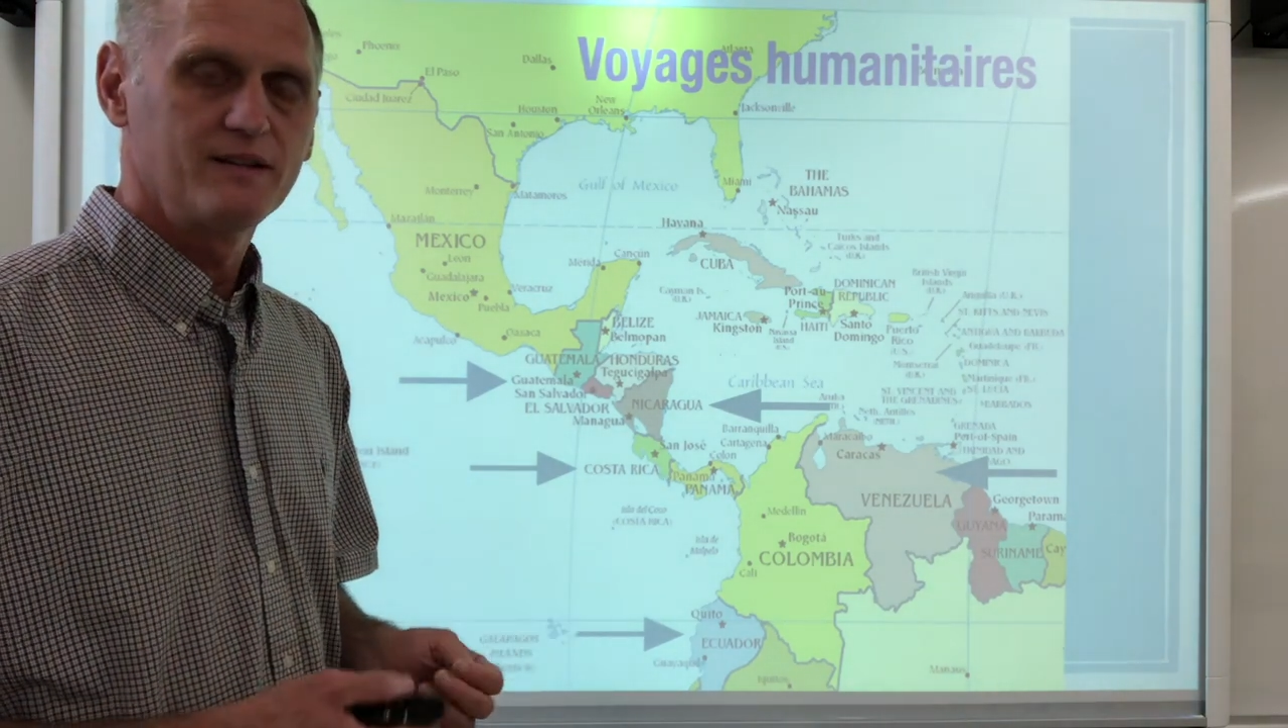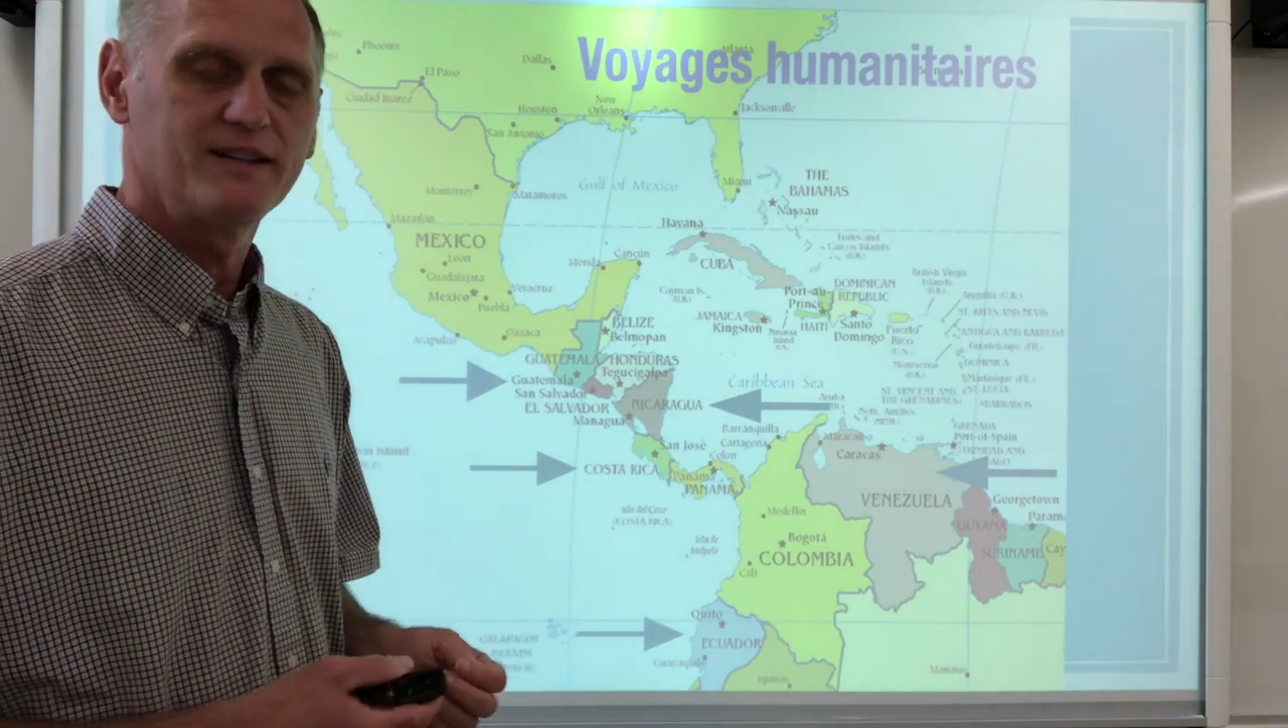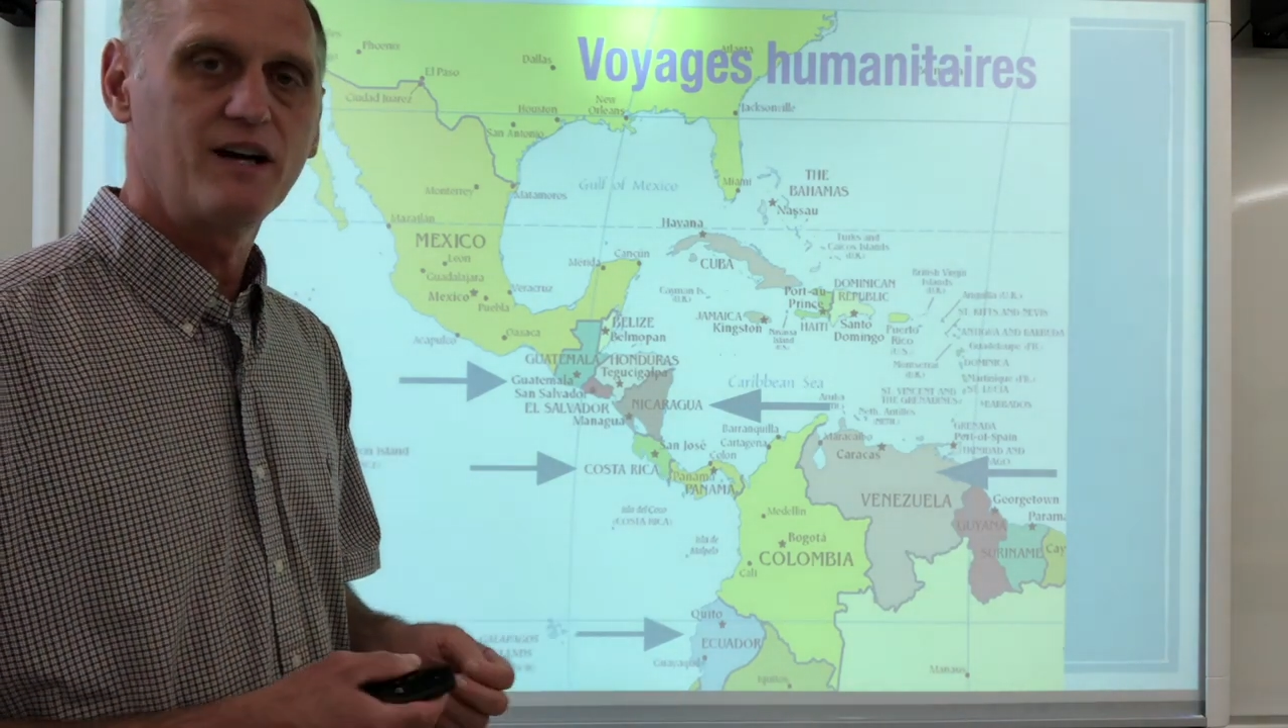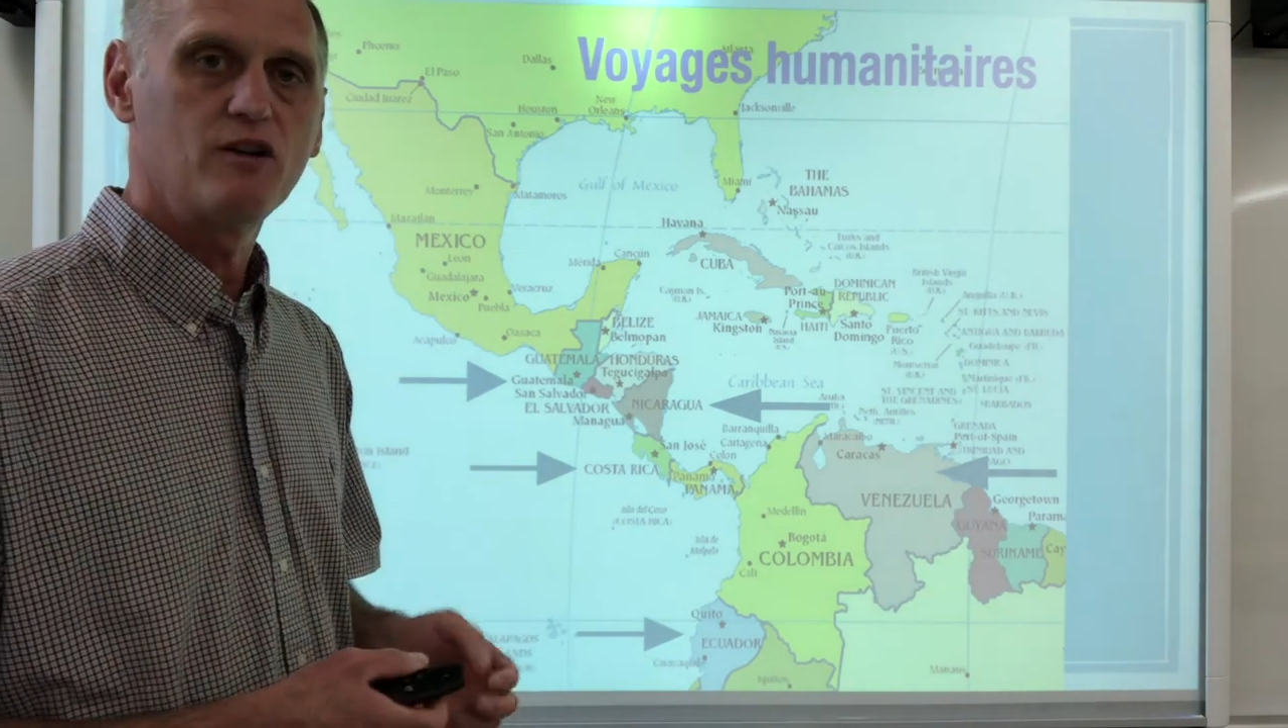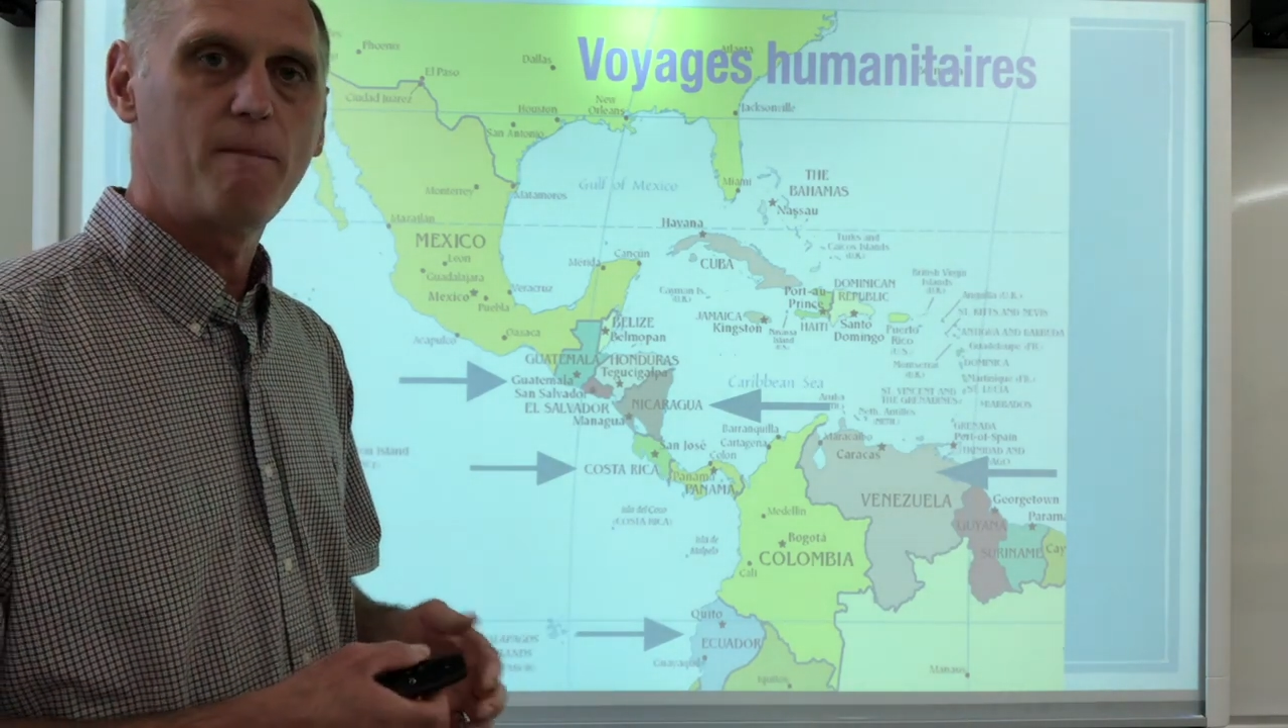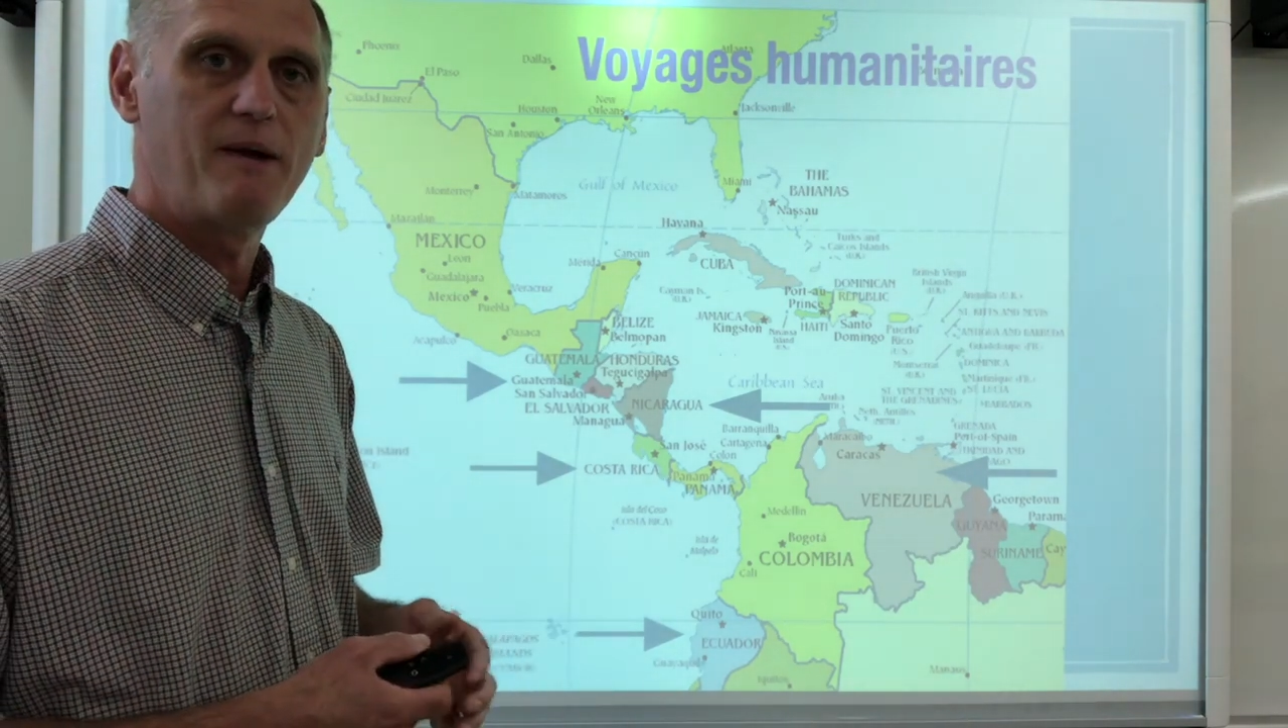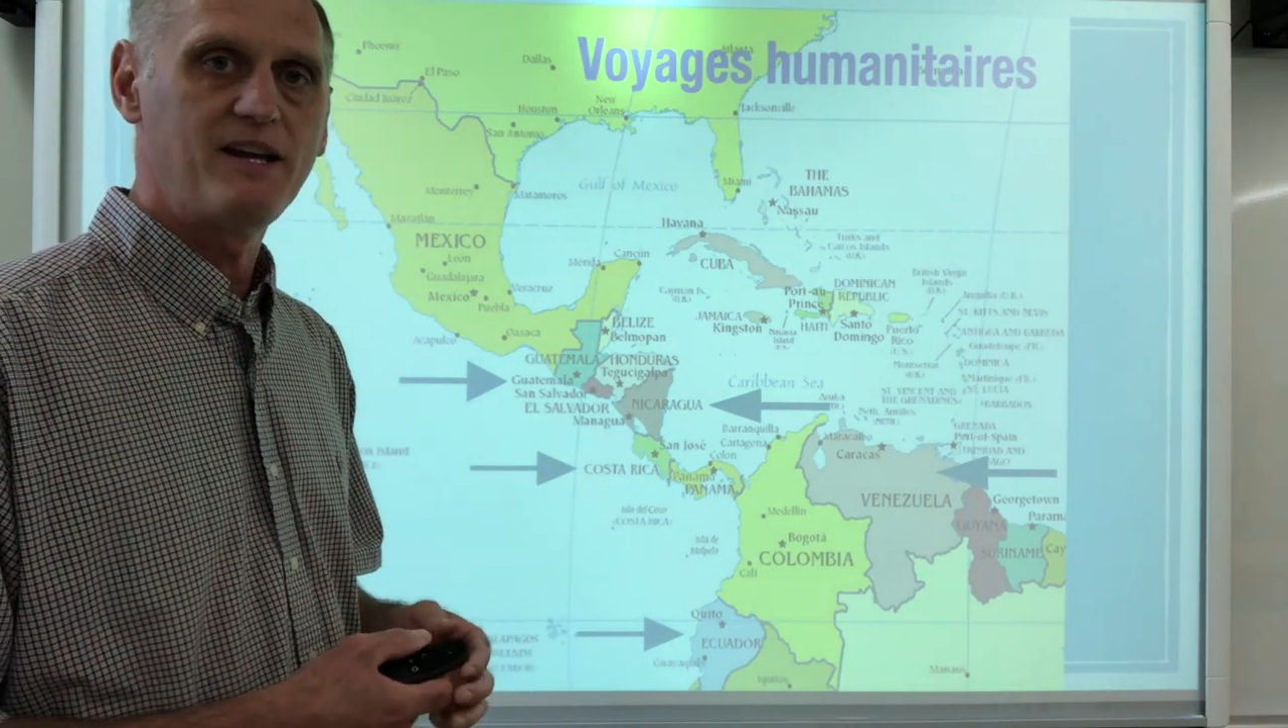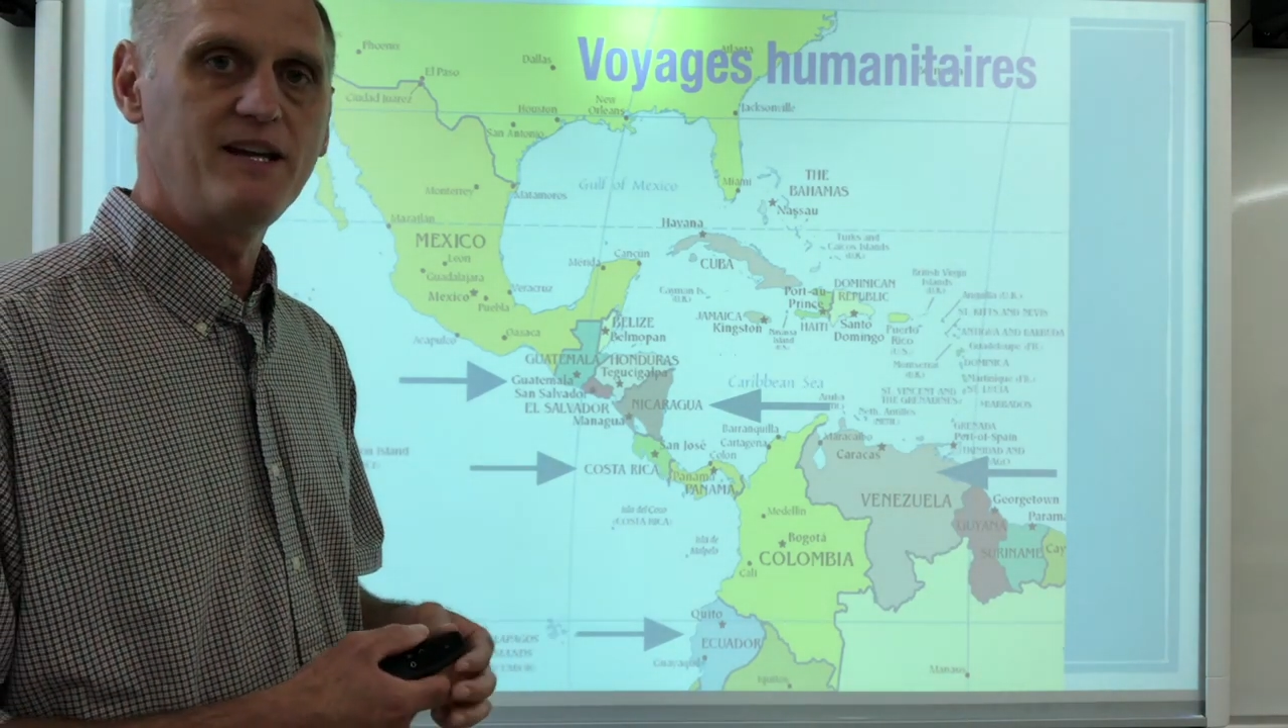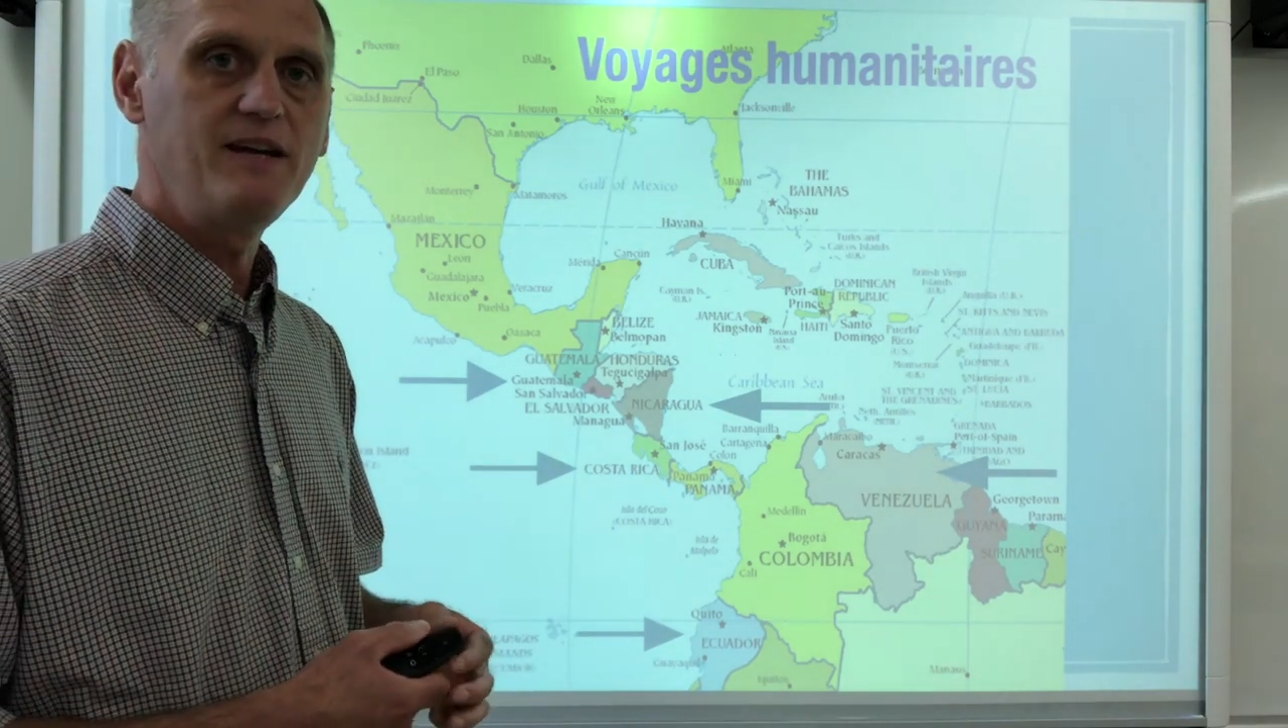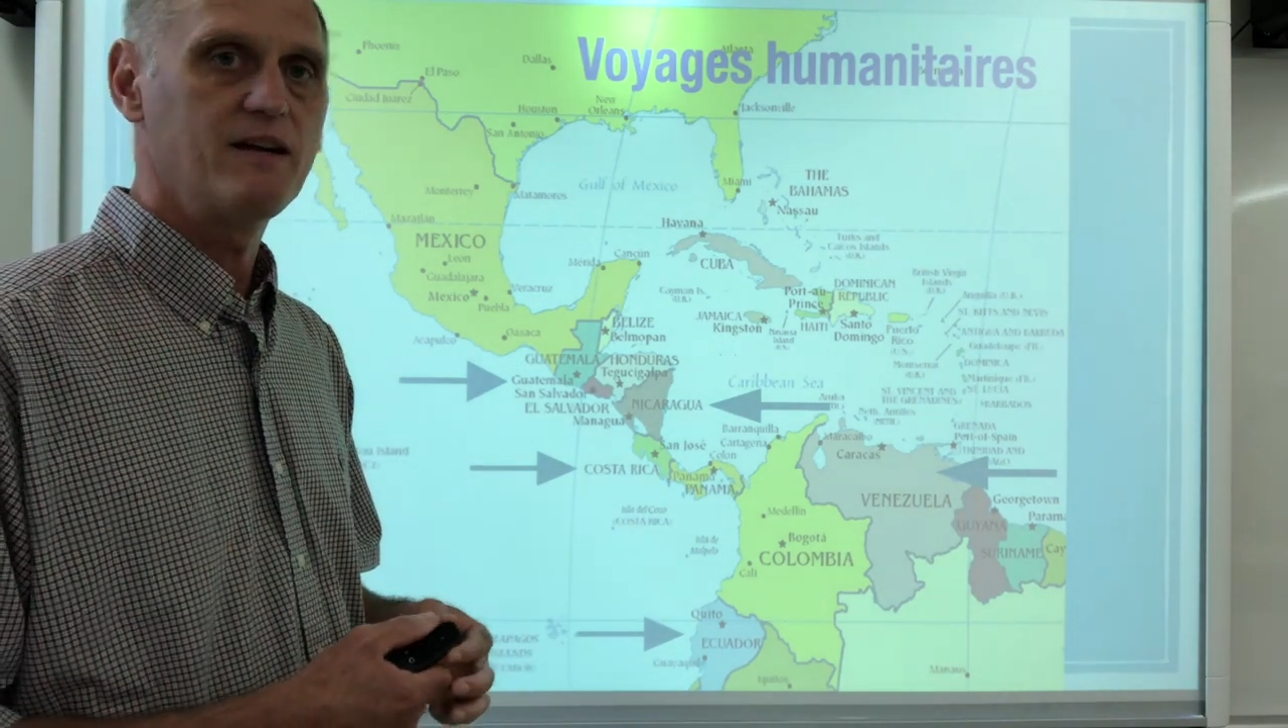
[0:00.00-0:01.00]
dans le
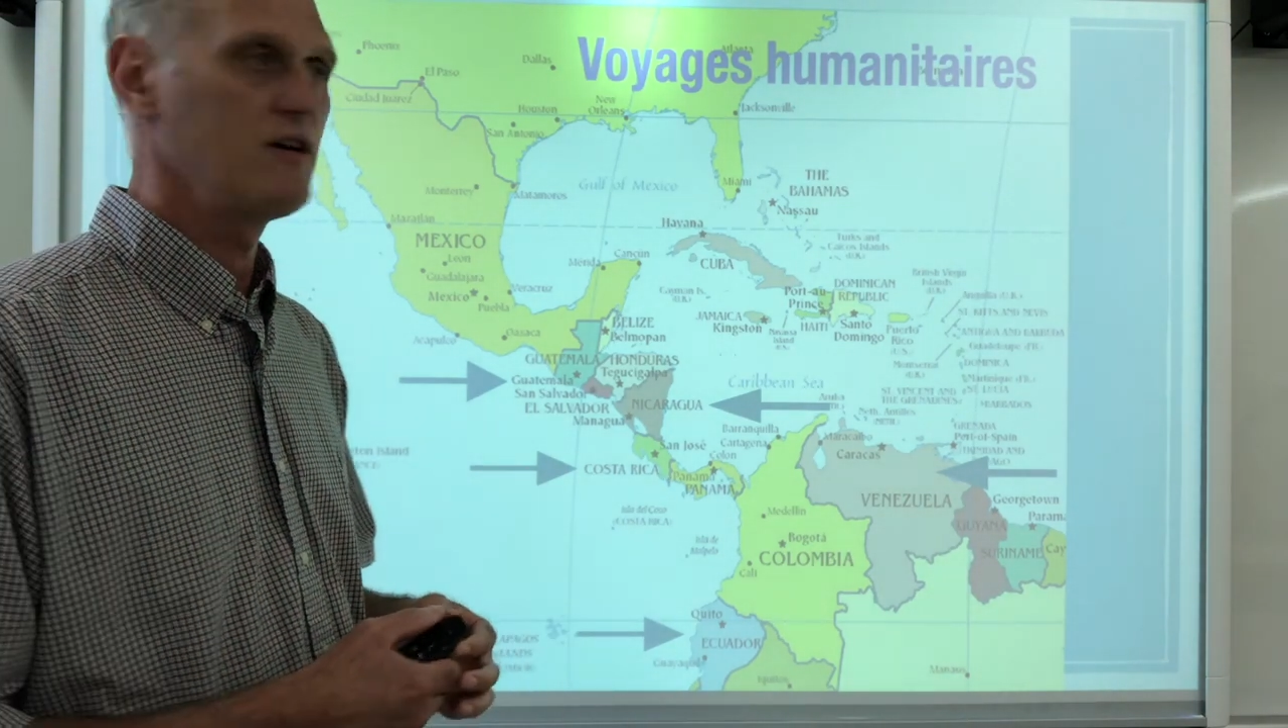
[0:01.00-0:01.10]
pays,